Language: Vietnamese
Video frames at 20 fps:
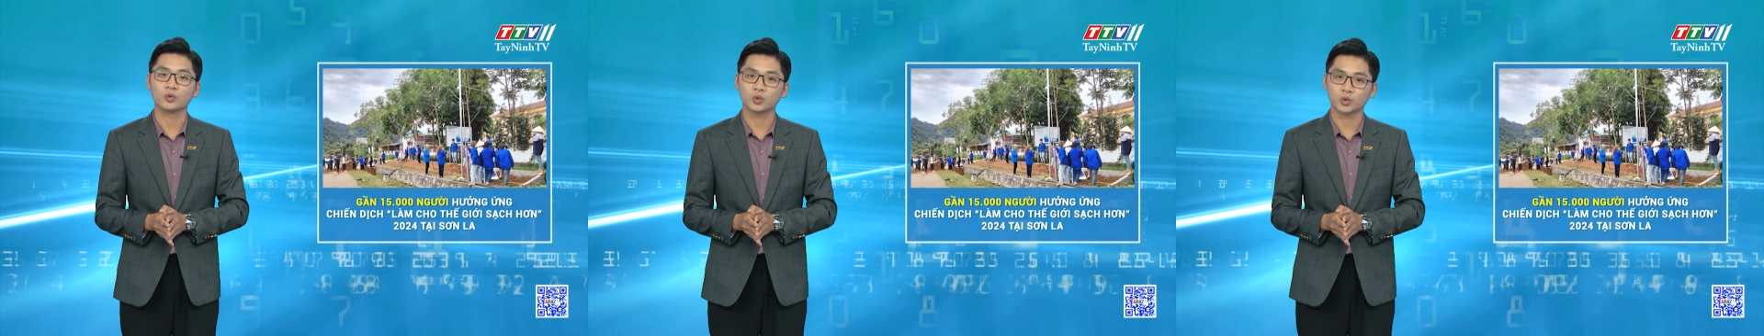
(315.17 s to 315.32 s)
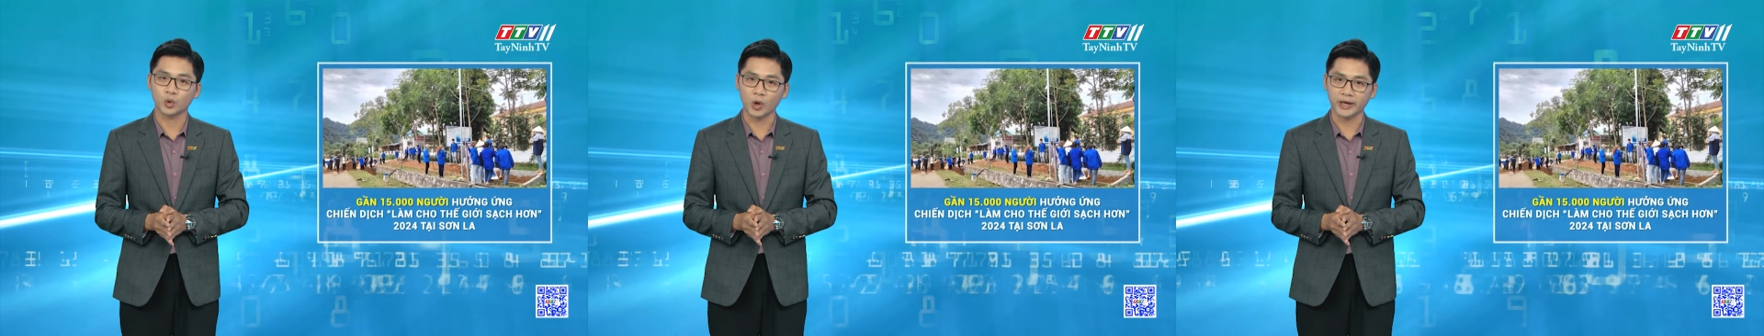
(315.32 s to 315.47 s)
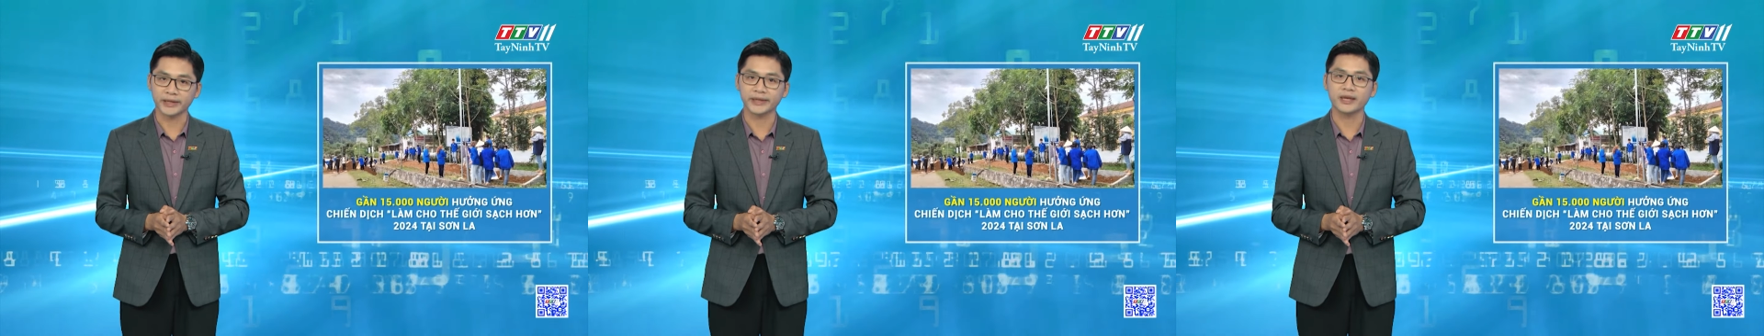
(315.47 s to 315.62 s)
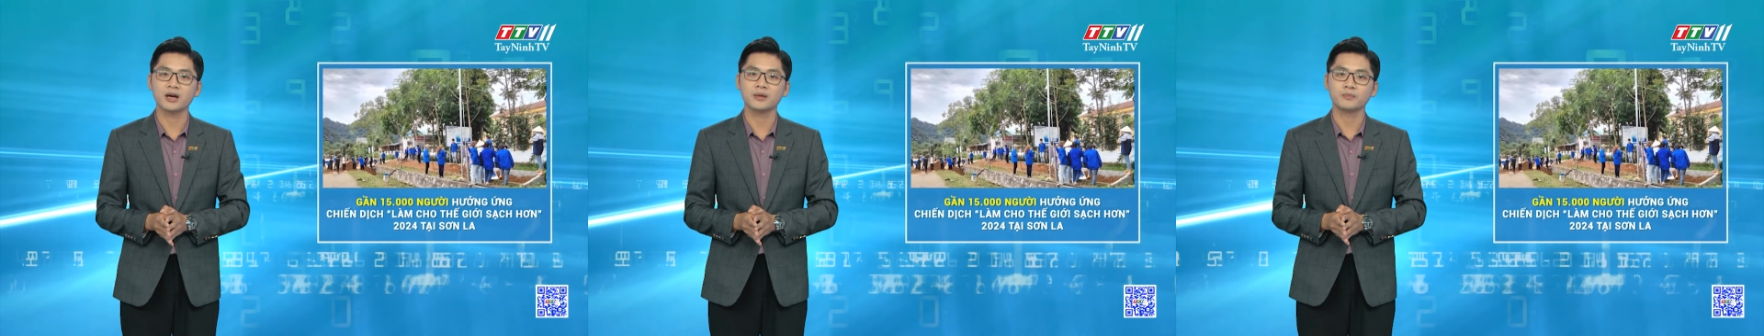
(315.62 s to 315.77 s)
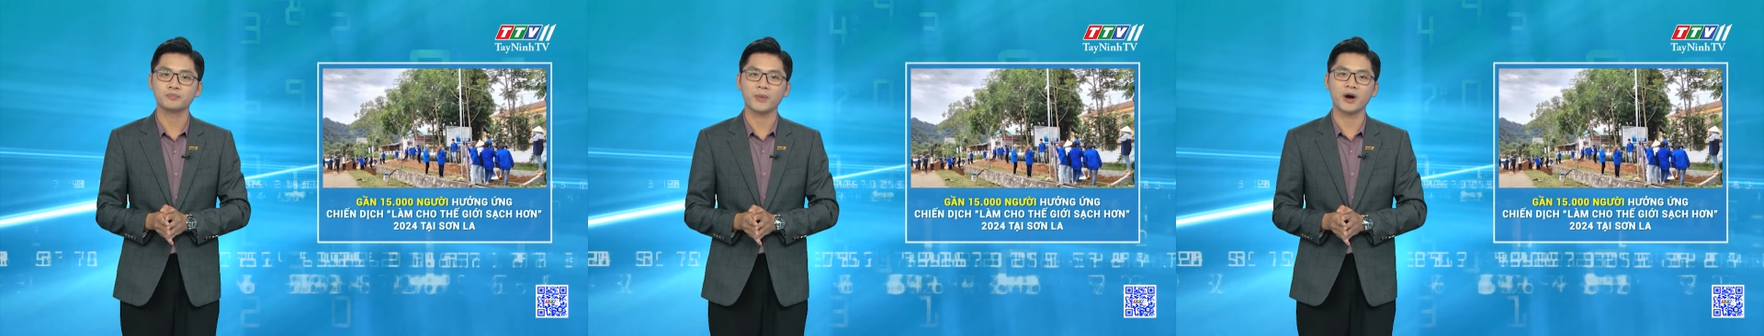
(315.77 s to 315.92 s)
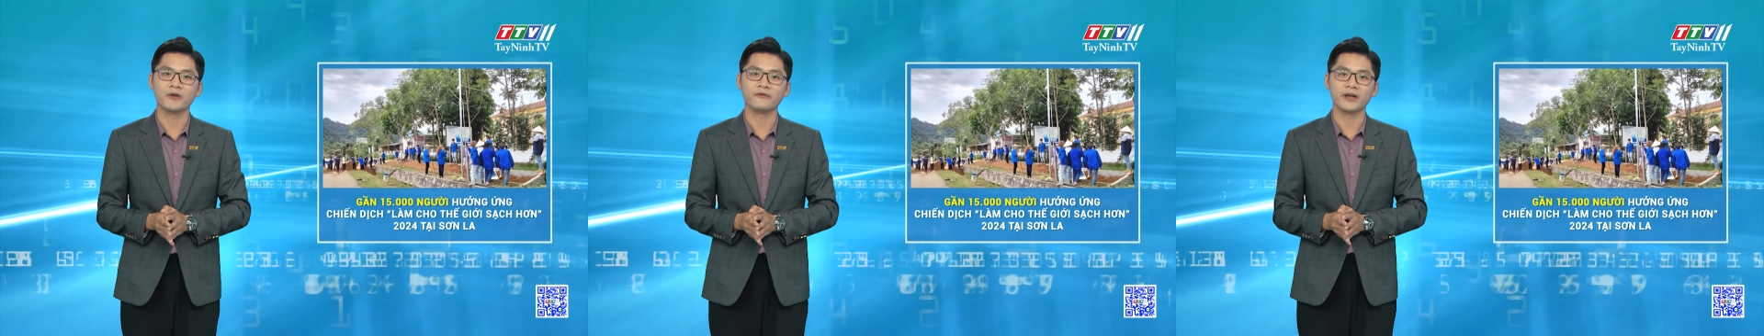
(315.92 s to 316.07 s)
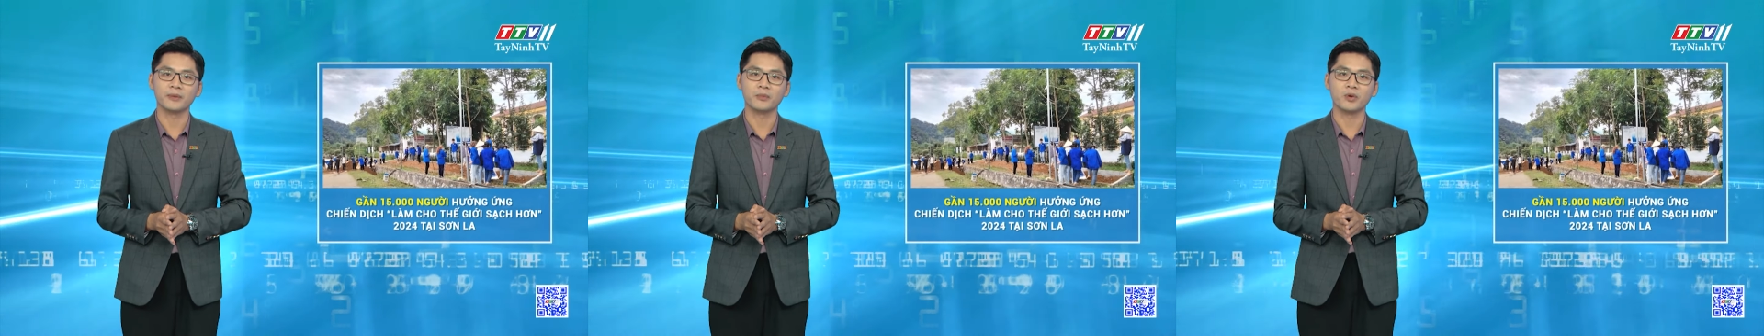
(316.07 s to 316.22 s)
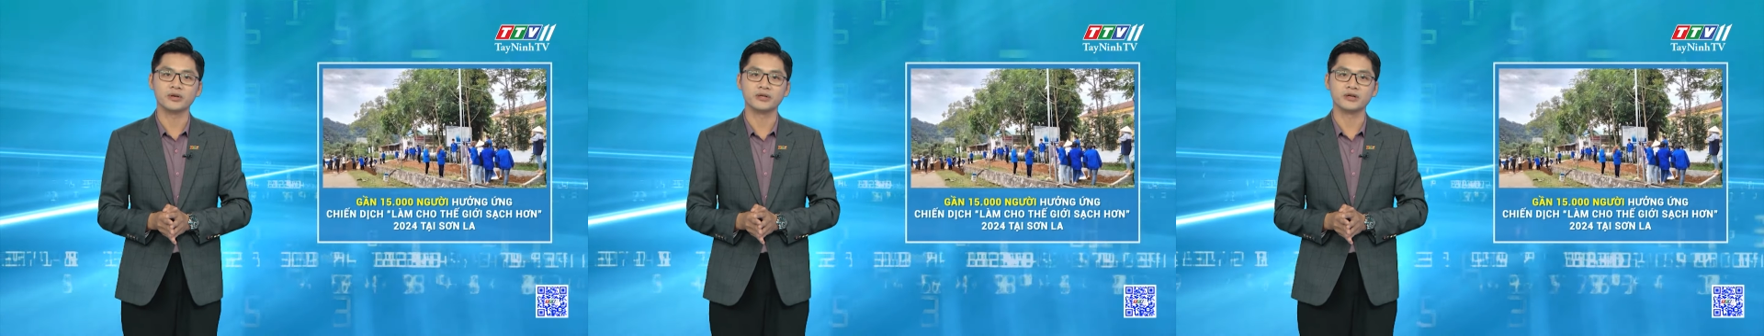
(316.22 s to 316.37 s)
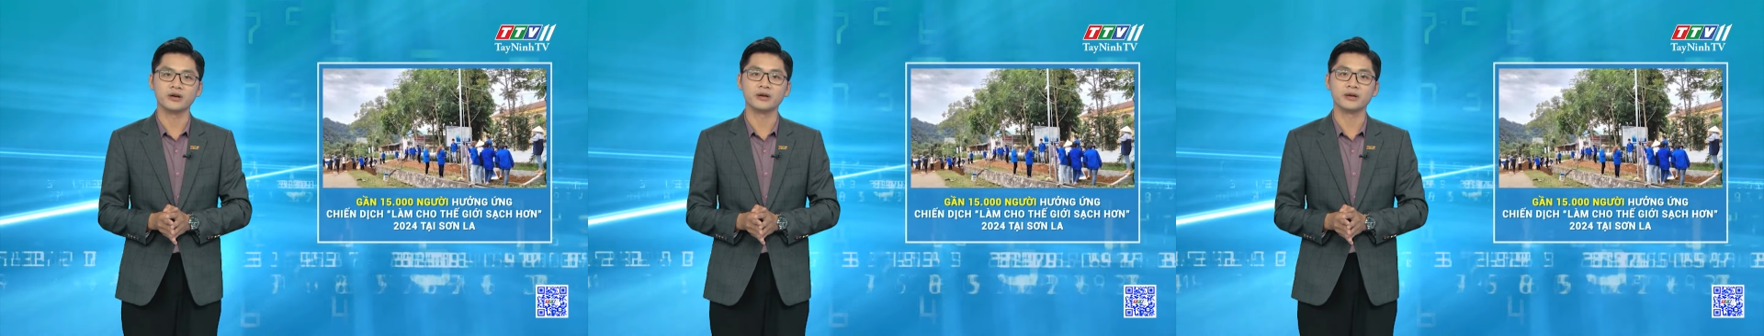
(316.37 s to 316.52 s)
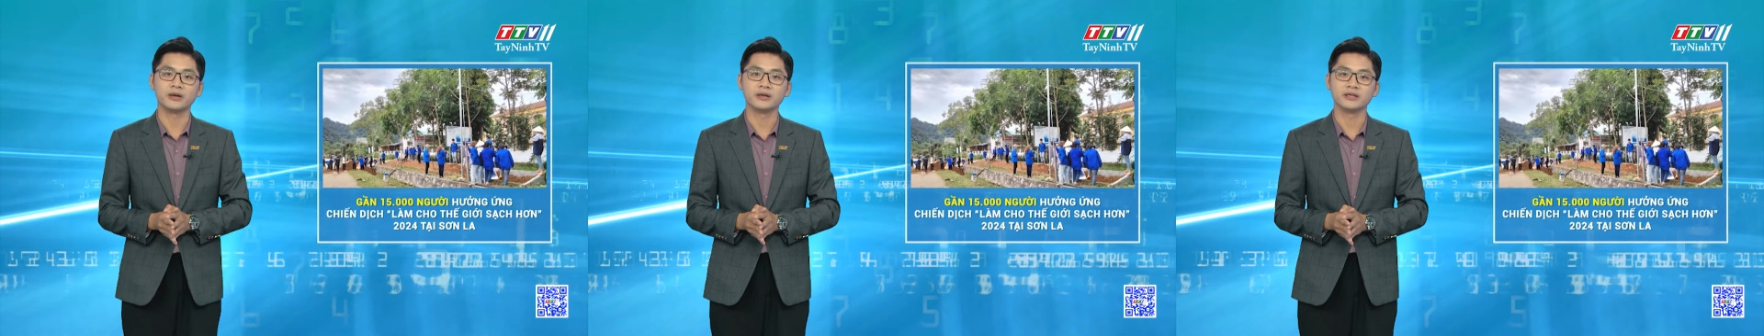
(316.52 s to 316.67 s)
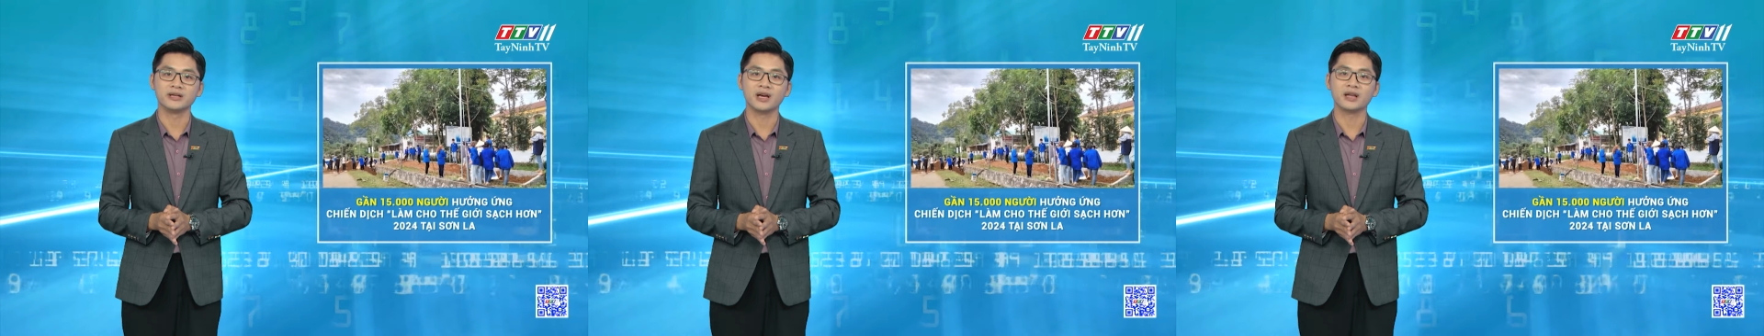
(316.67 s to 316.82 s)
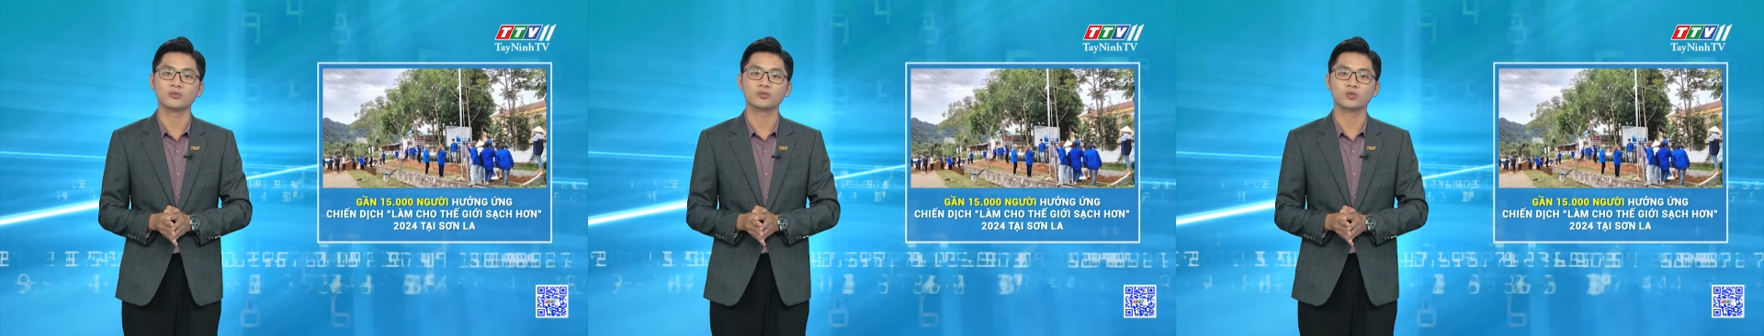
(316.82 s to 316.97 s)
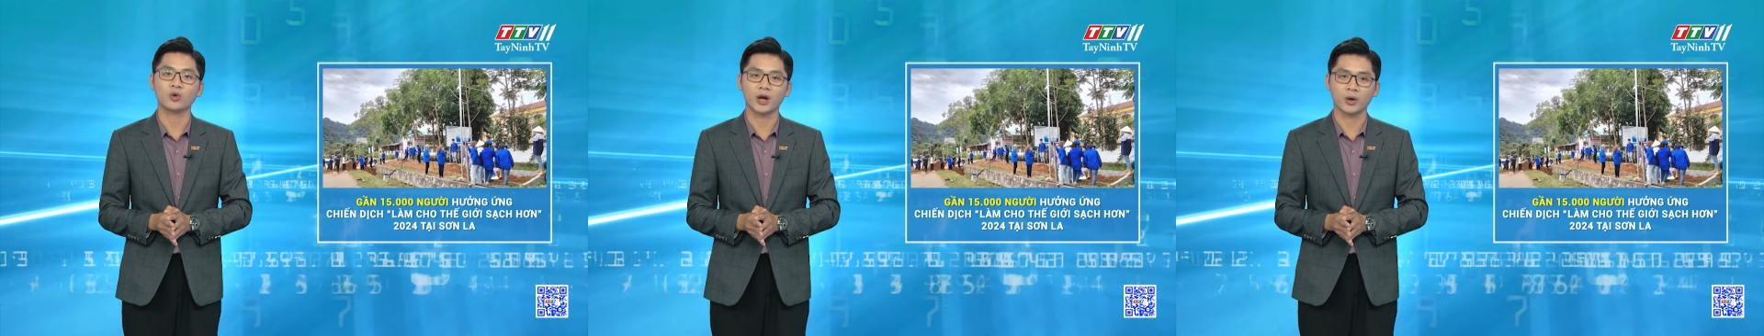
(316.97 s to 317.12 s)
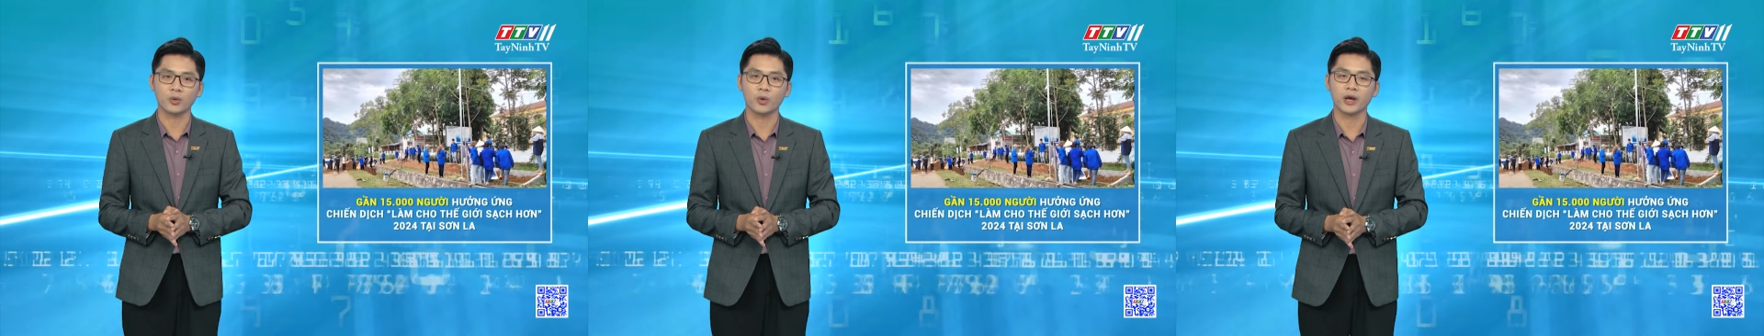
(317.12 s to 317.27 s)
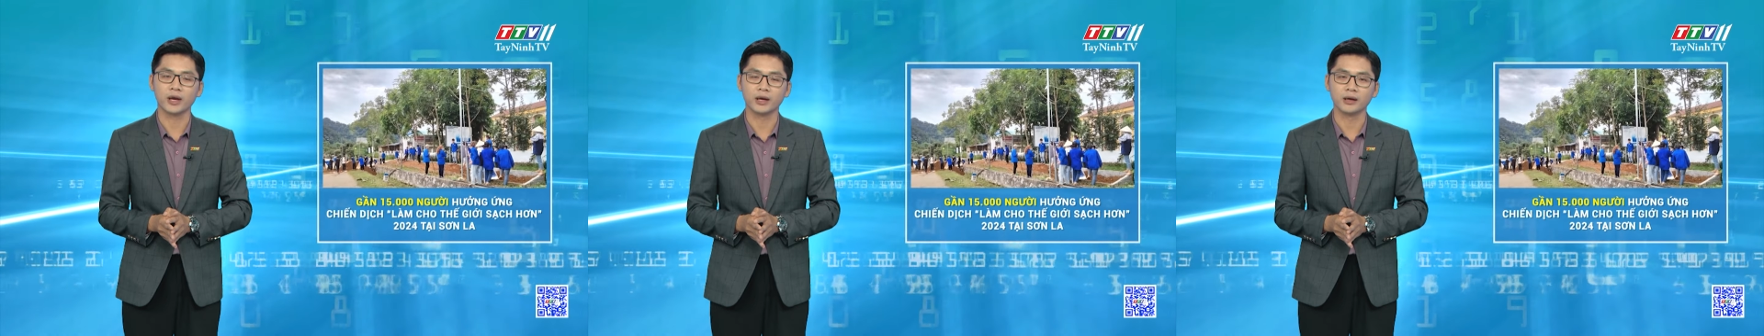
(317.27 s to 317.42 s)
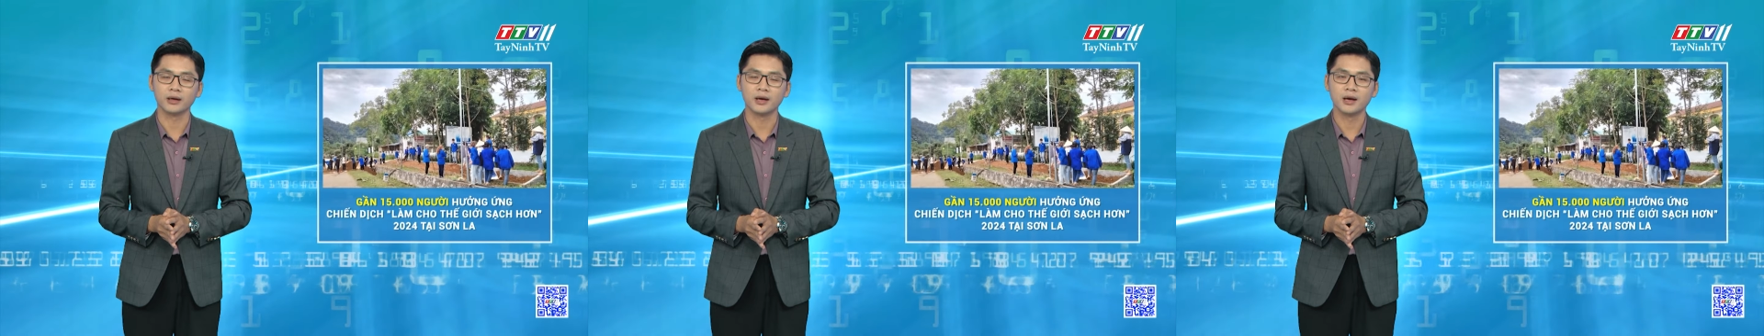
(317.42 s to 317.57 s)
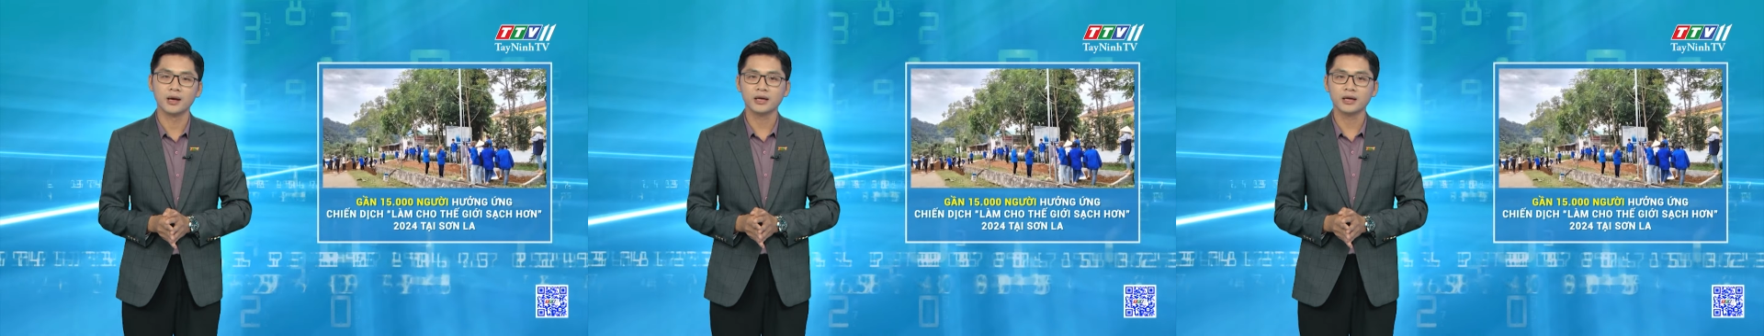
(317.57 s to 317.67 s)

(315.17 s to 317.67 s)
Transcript: toàn dân bảo vệ môi trường trên toàn huyện –